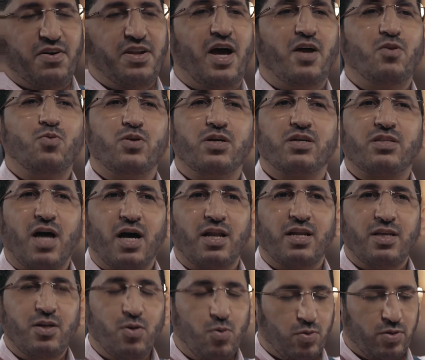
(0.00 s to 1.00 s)
فنحن
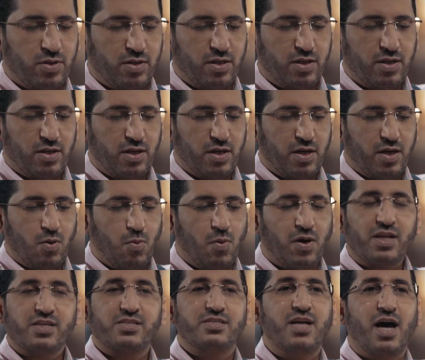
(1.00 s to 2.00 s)
إيطاليون
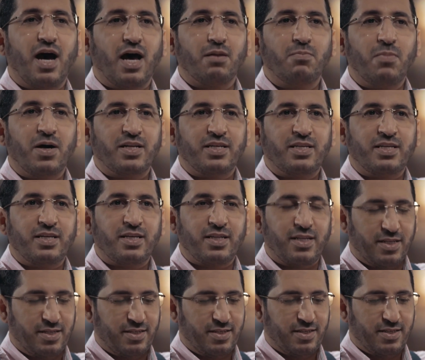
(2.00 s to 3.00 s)
ولسنا
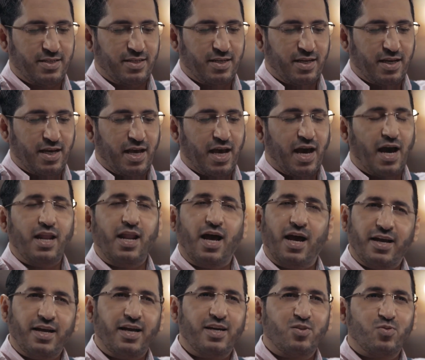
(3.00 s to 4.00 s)
ألمانيين
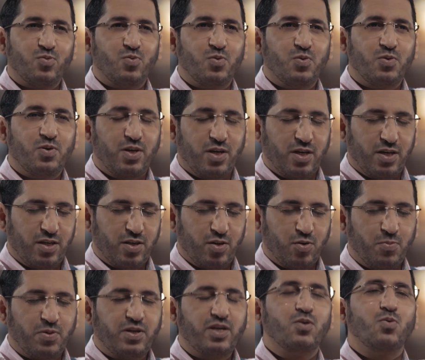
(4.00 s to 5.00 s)
الحياة
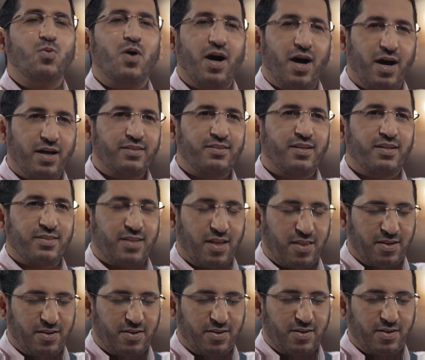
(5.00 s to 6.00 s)
يمكنها أن
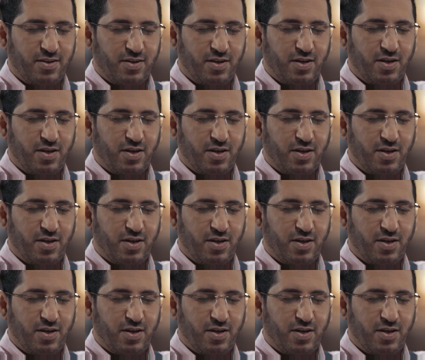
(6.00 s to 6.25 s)
تنتظر